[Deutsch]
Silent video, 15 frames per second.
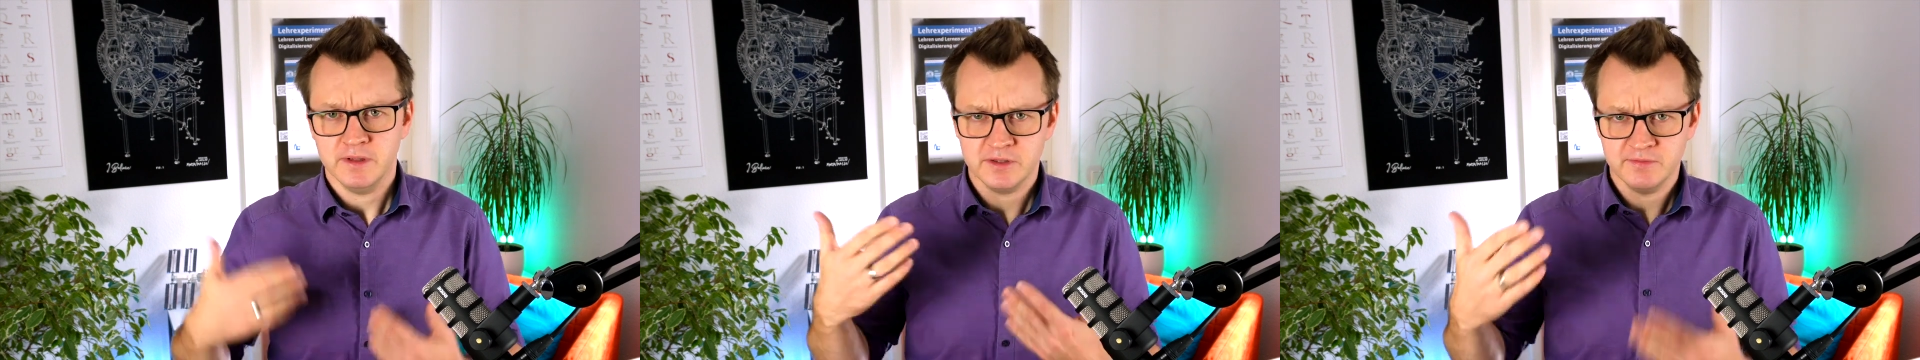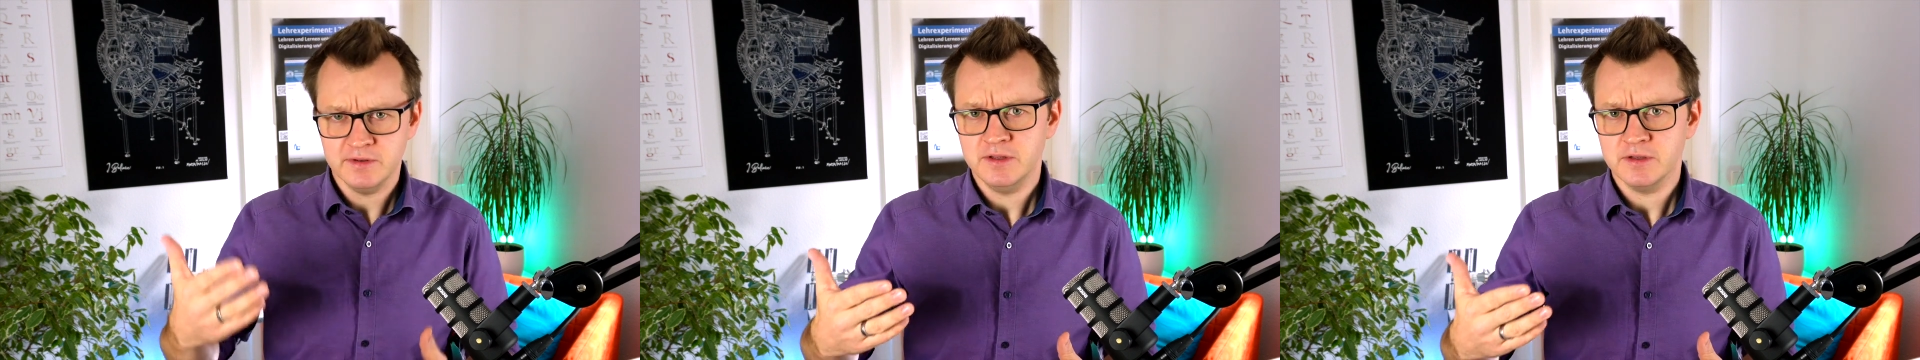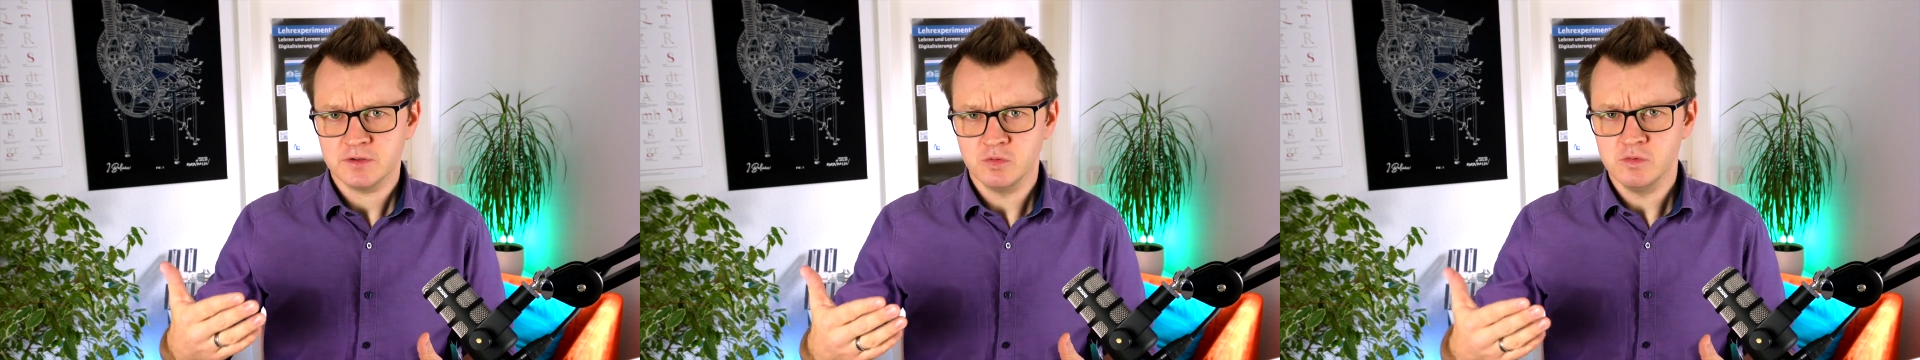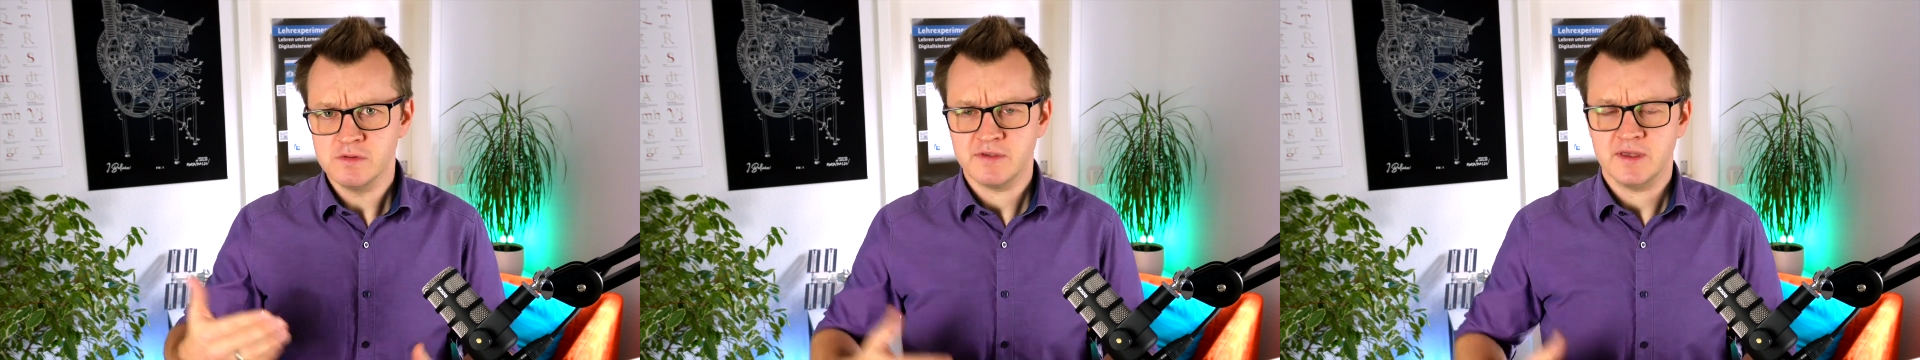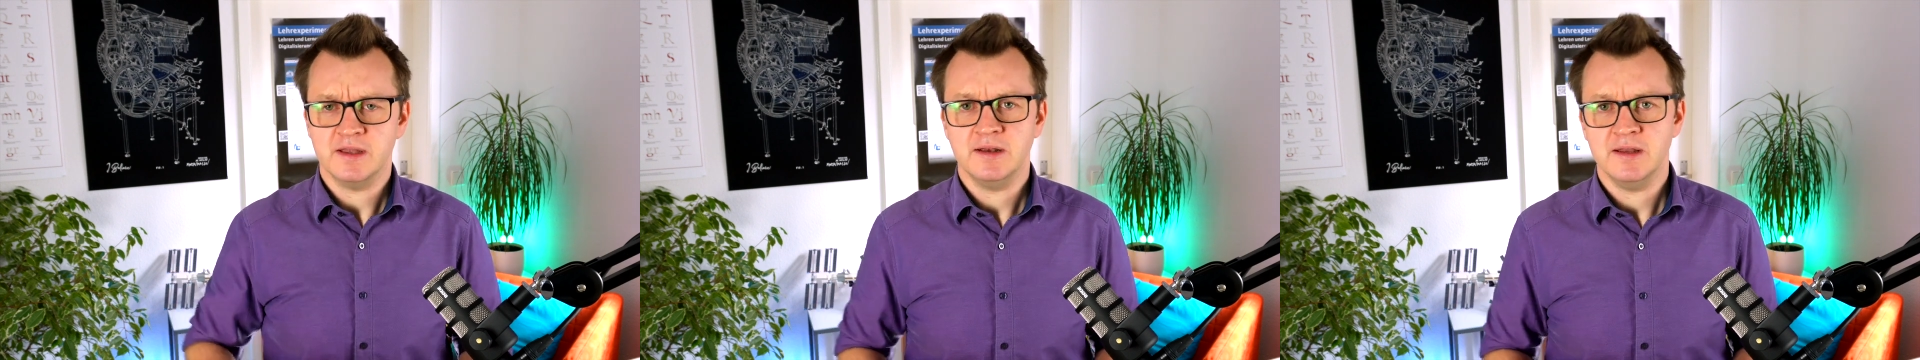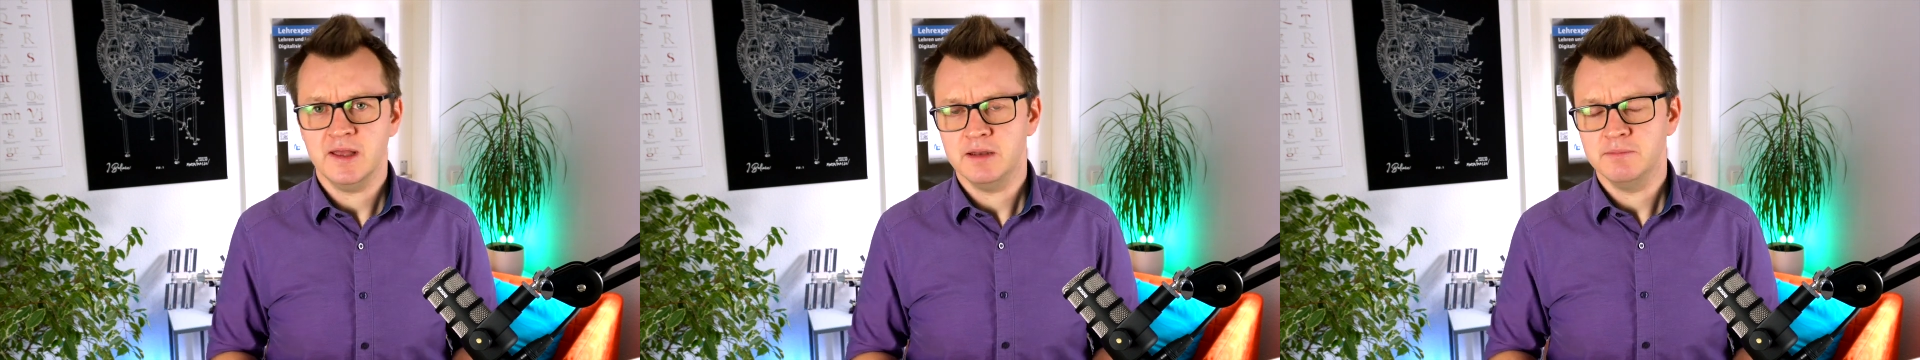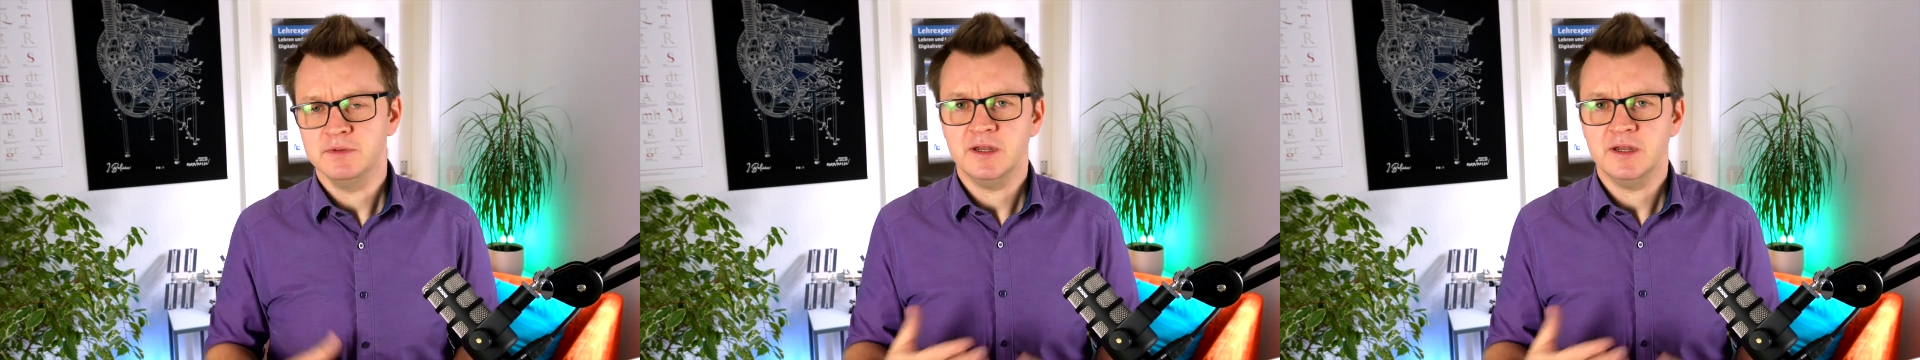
ich will hier Tools kennenlernen,